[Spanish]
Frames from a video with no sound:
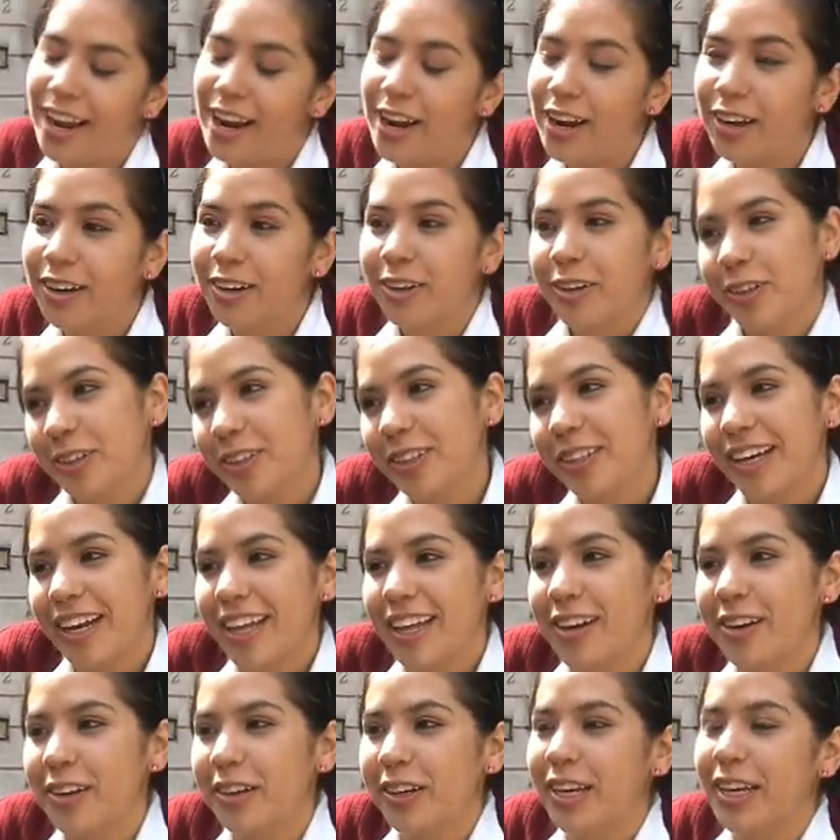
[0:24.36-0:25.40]
al
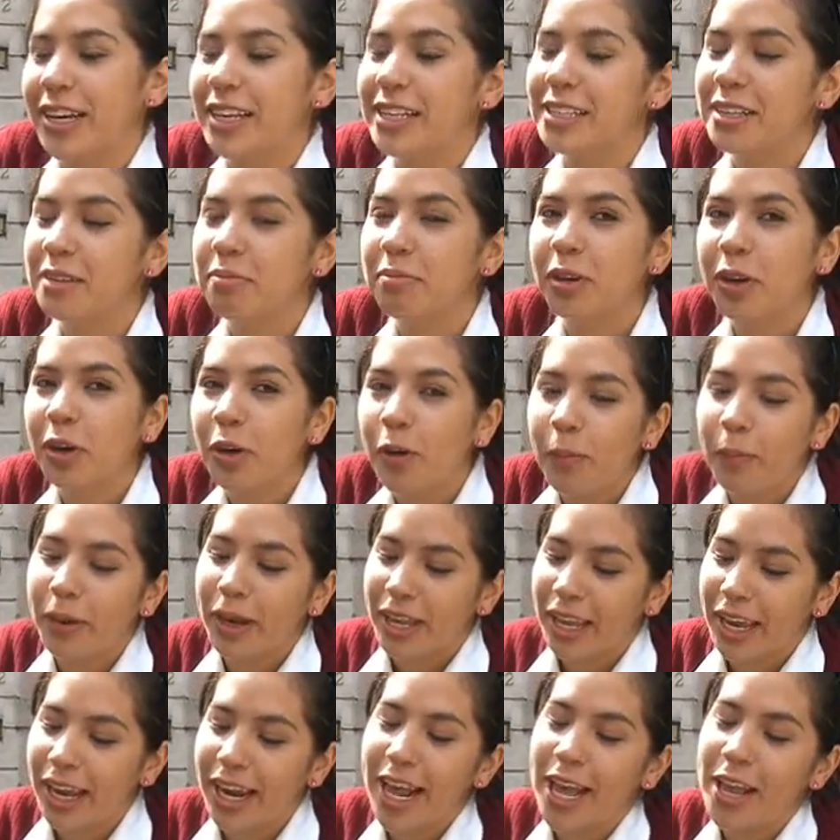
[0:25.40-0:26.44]
contra de lo que dice mi
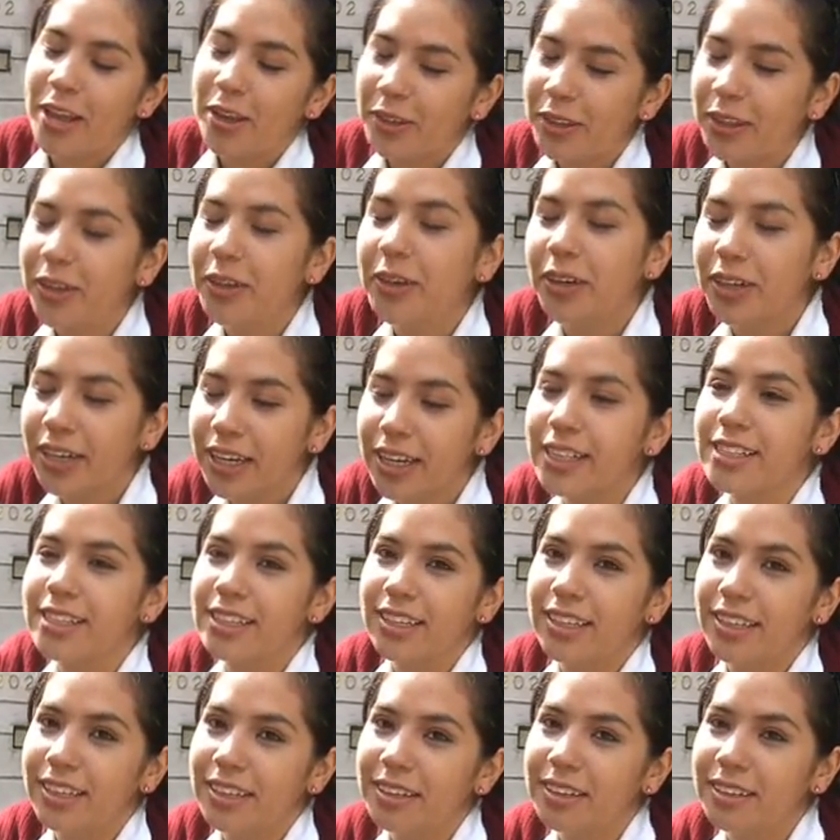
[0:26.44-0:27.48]
compañera. Yo digo que
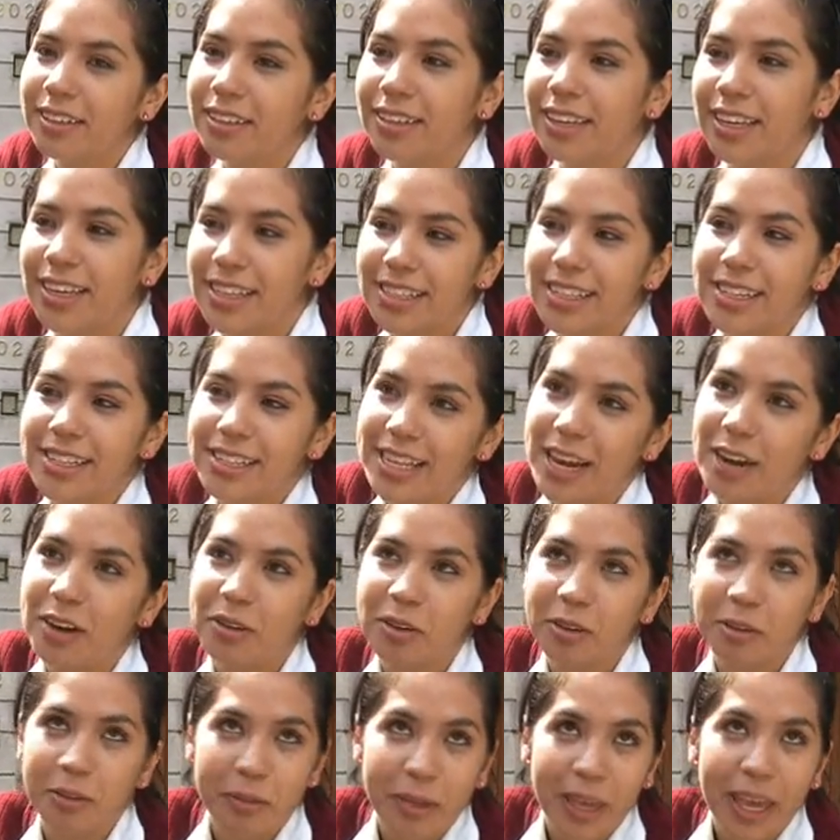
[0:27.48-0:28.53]
sí, que sí es
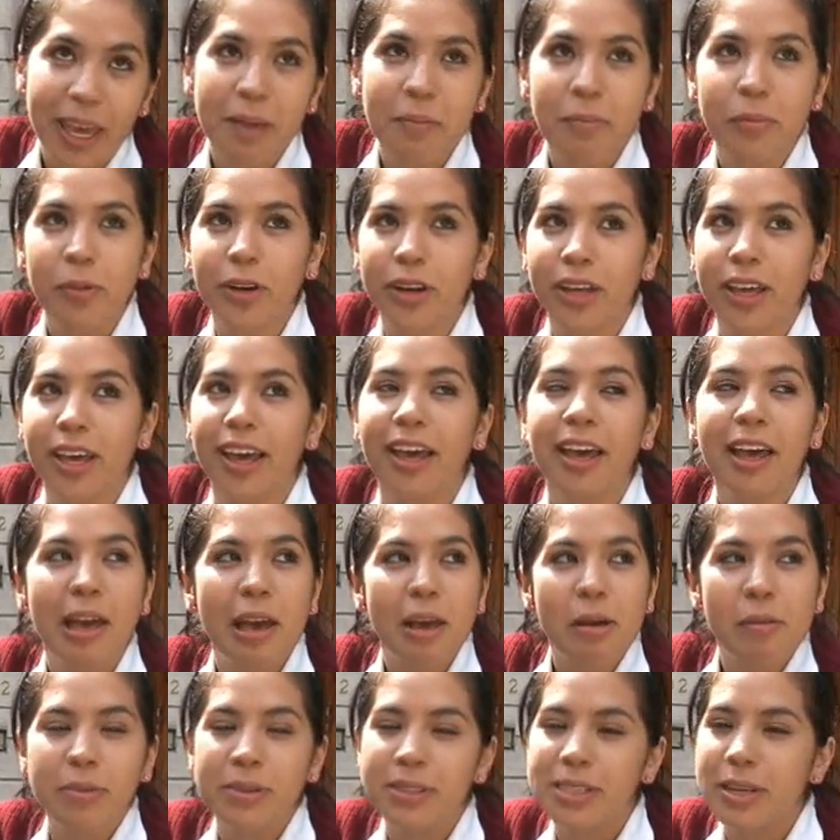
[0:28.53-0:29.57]
algo bien porque
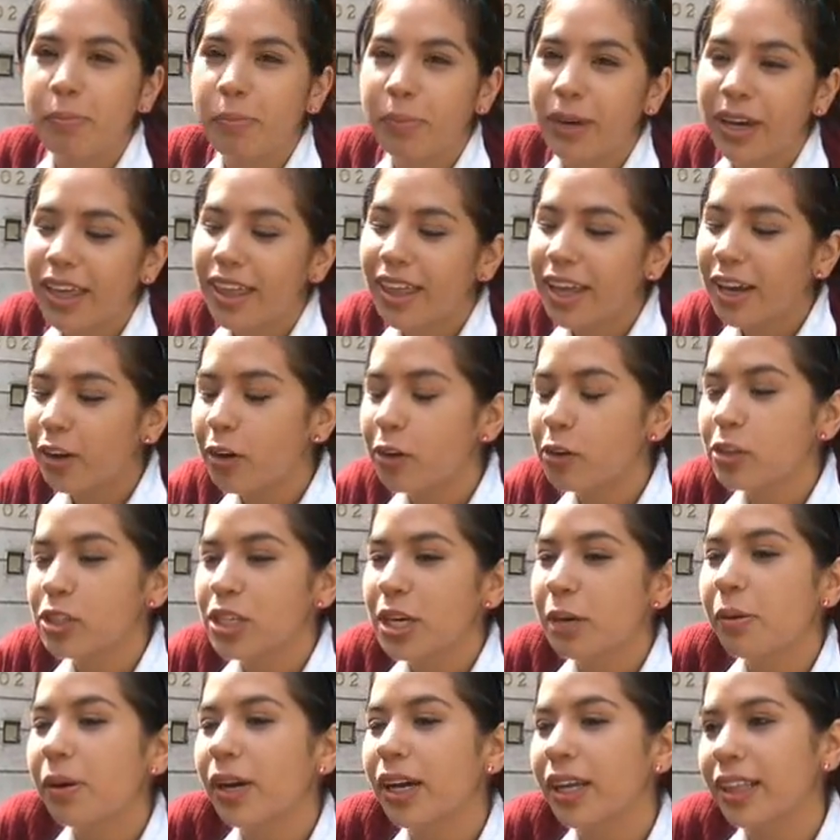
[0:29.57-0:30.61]
pues se puede dar con un
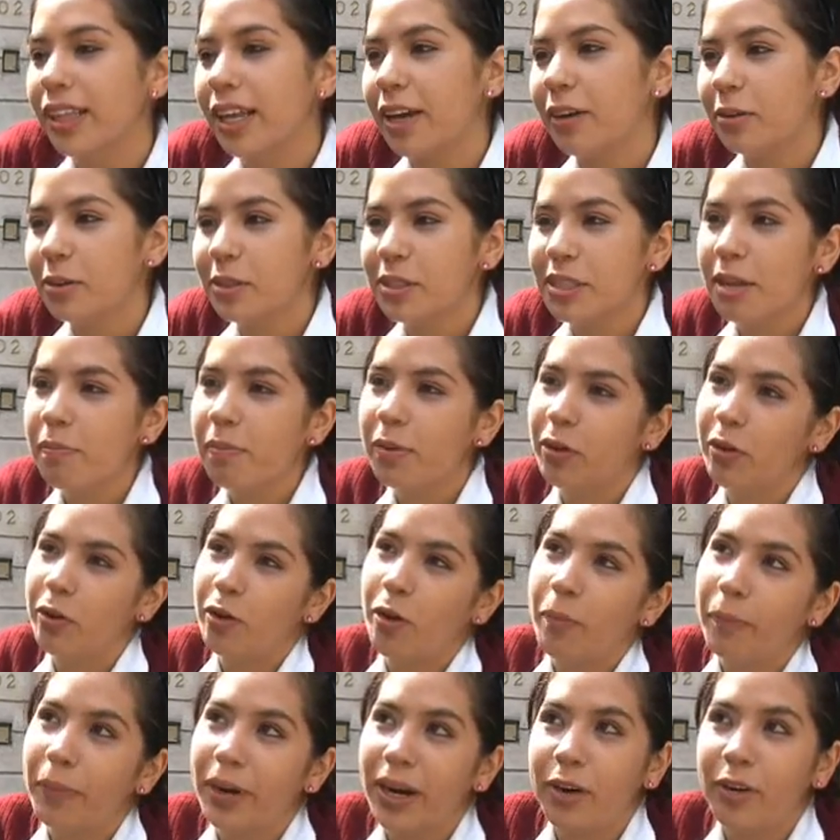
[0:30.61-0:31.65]
chavo que te guste, pero
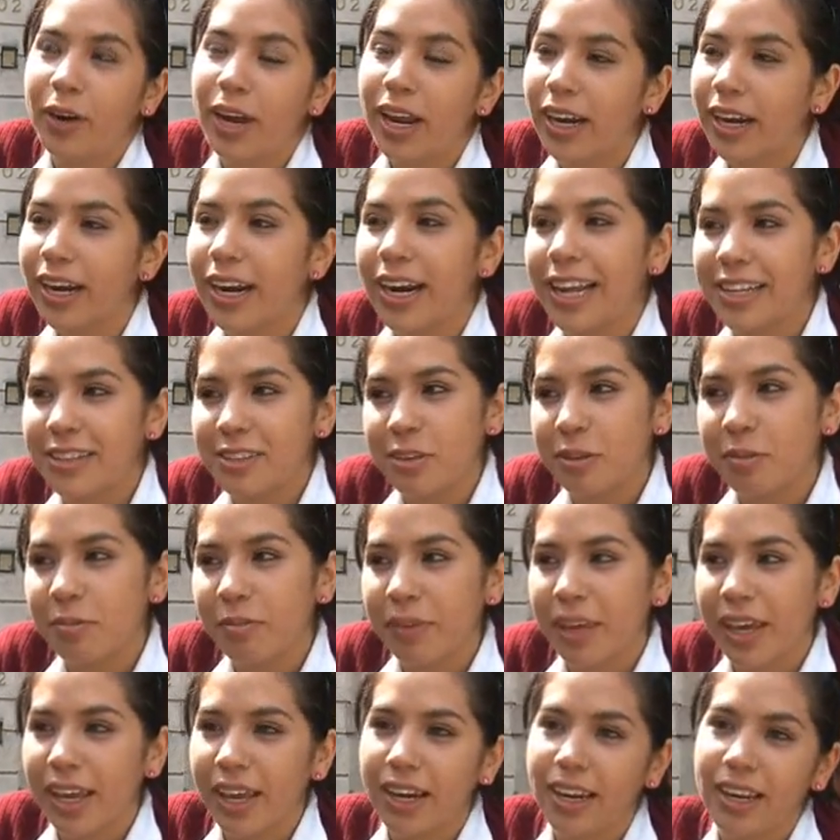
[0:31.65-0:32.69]
no para una
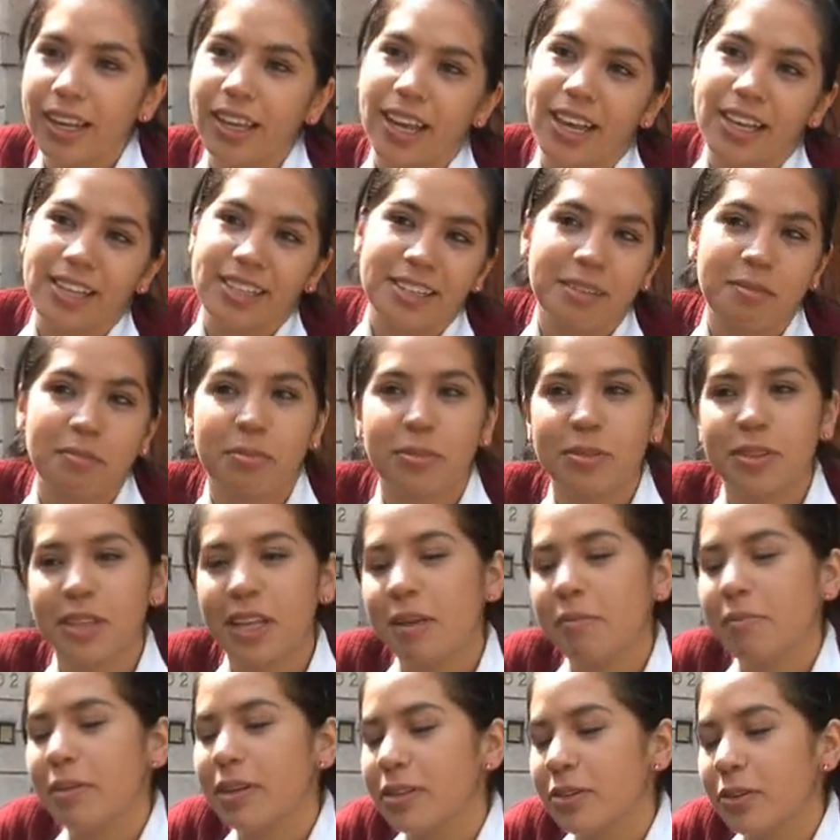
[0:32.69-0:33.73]
relación bien y así, pues,
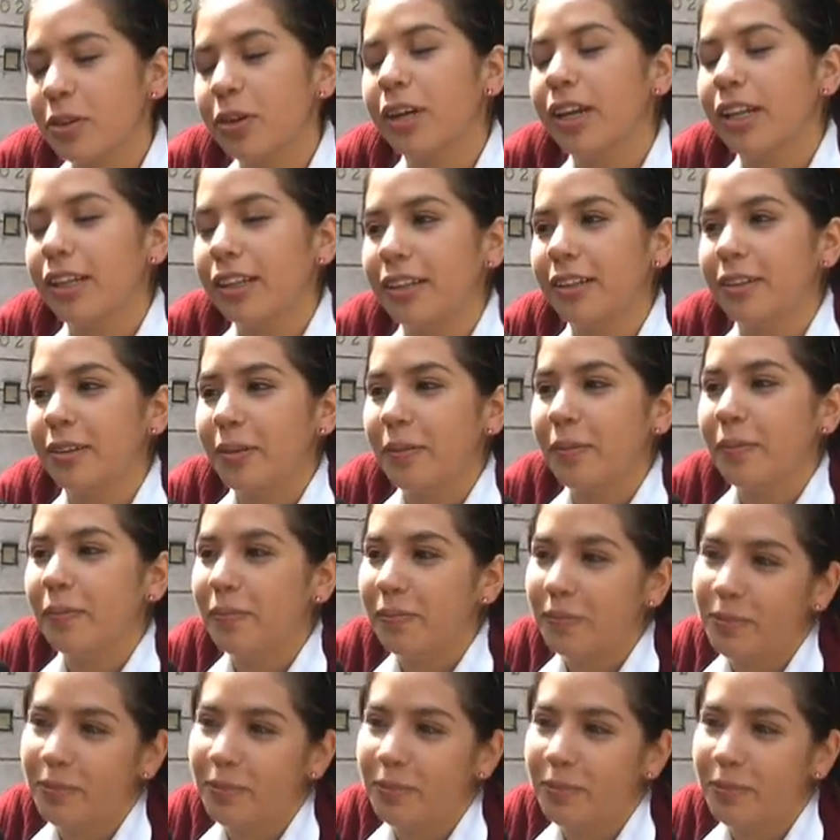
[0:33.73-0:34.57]
nada más un ratito.